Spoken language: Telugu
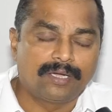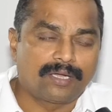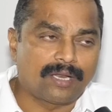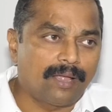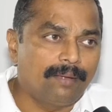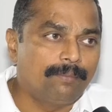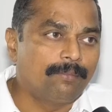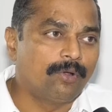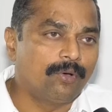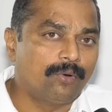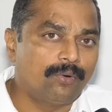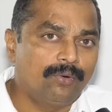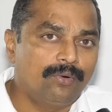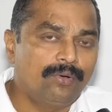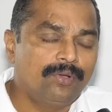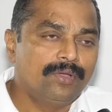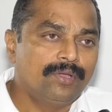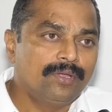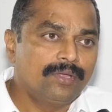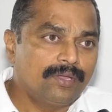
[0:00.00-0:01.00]
ఈ టైంలో
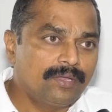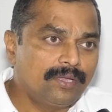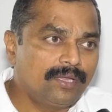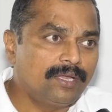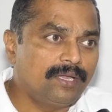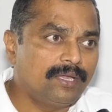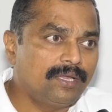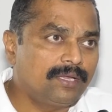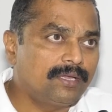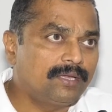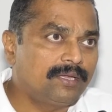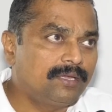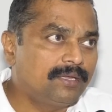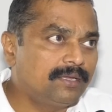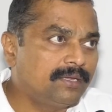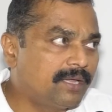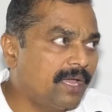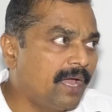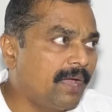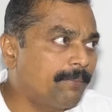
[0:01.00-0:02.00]
ఈ
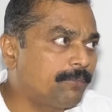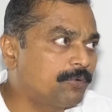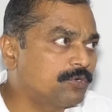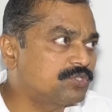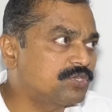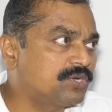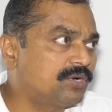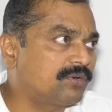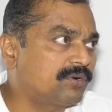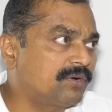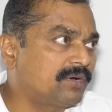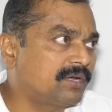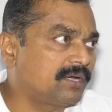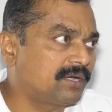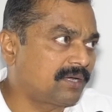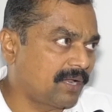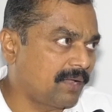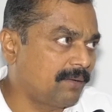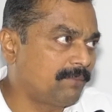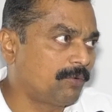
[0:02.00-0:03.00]
గ్యాప్ వచ్చినటువంటి
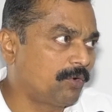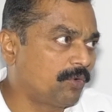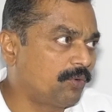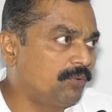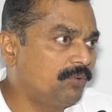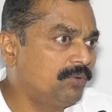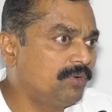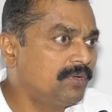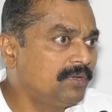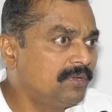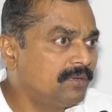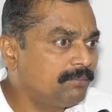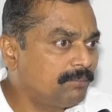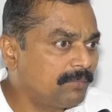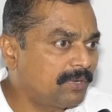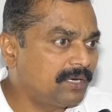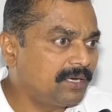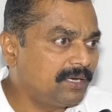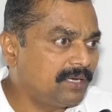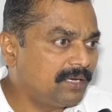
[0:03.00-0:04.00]
టైంలో
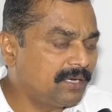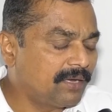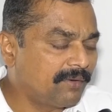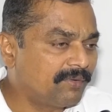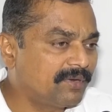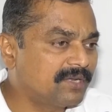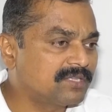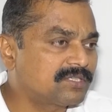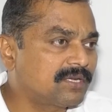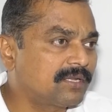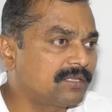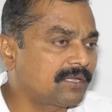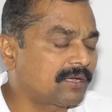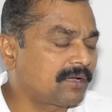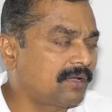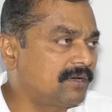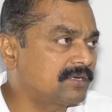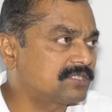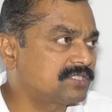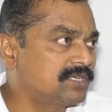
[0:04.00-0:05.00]
మరి ఎవిడెన్స్ అంతా
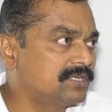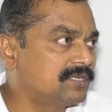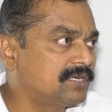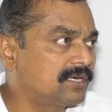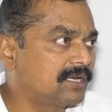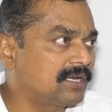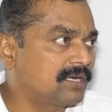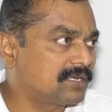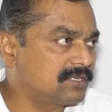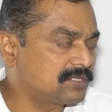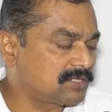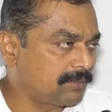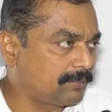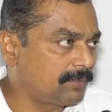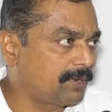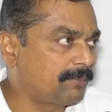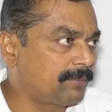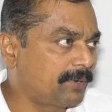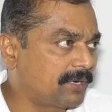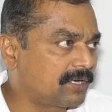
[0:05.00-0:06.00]
కలెక్షన్ చేయడానికి
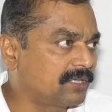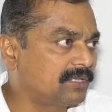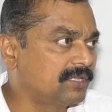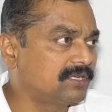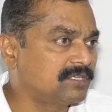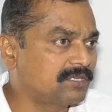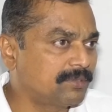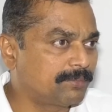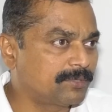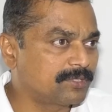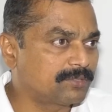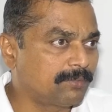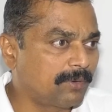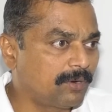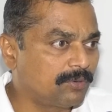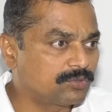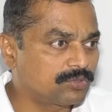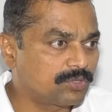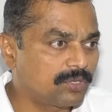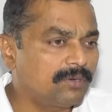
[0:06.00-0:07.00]
సమయం పట్టిందని చెప్పేసి
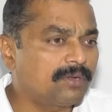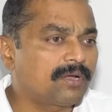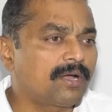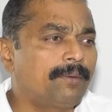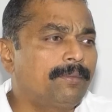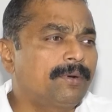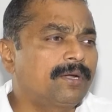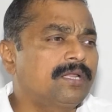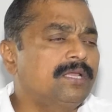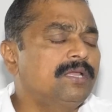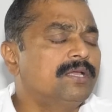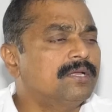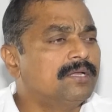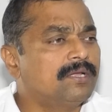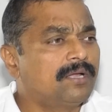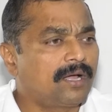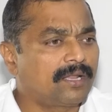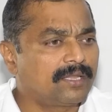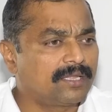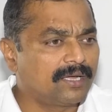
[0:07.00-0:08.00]
భావిస్తున్నాం కాబట్టి
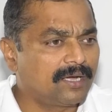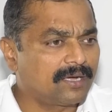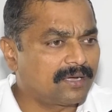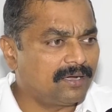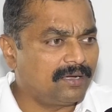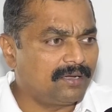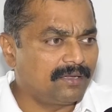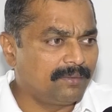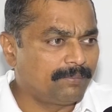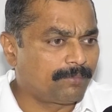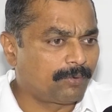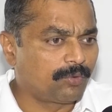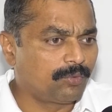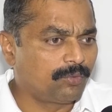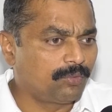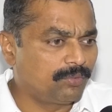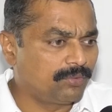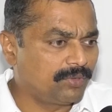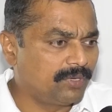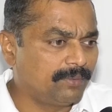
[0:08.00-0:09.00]
అదిగాక ఇప్పుడు
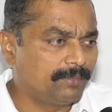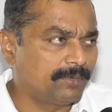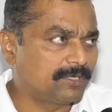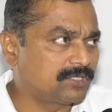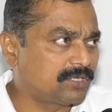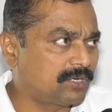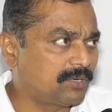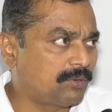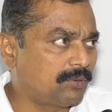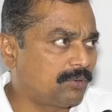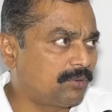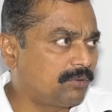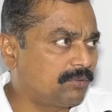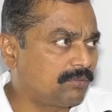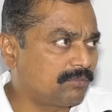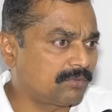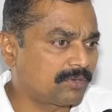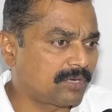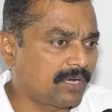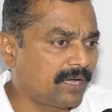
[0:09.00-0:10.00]
ఈ మధ్యన
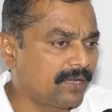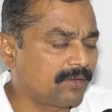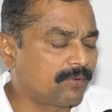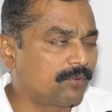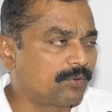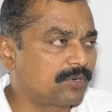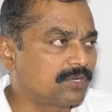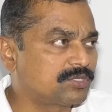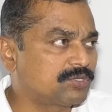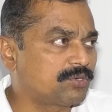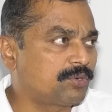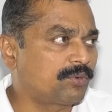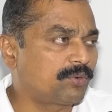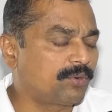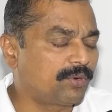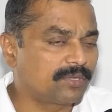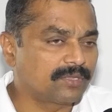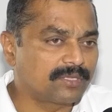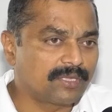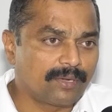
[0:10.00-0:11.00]
హైకోర్టు
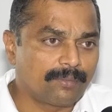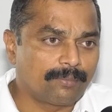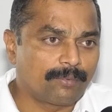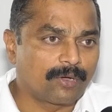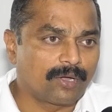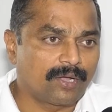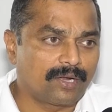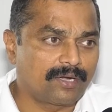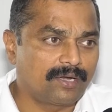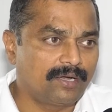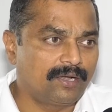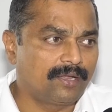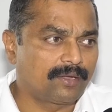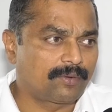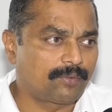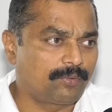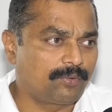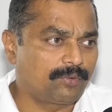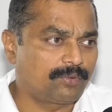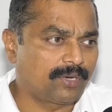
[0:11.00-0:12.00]
ఇచ్చినటువంటి తీర్పు కానీ
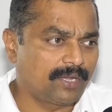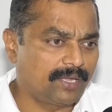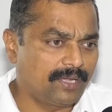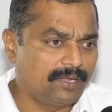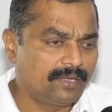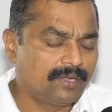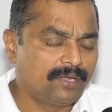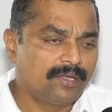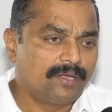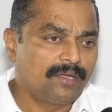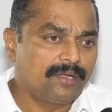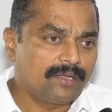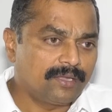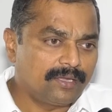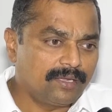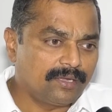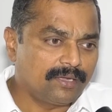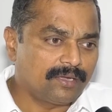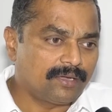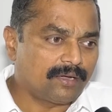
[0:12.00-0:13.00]
లేకుంటే
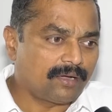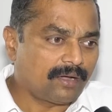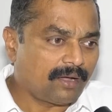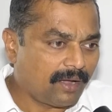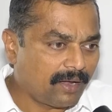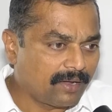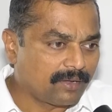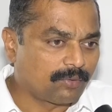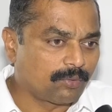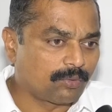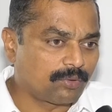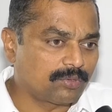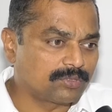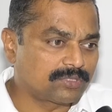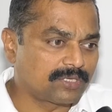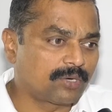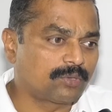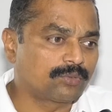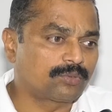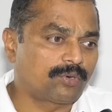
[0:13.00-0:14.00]
ఈ హైకోర్టులో
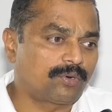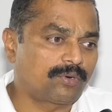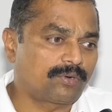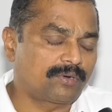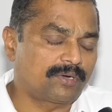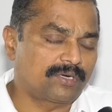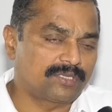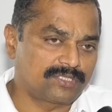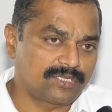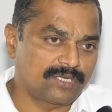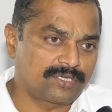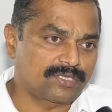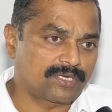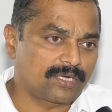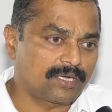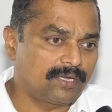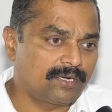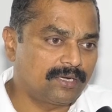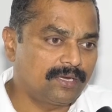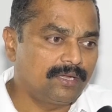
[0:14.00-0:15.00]
జరుగుతున్నటువంటి చర్చ
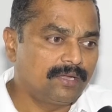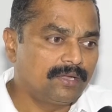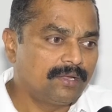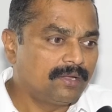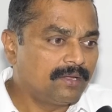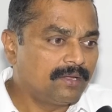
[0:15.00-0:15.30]
కానీ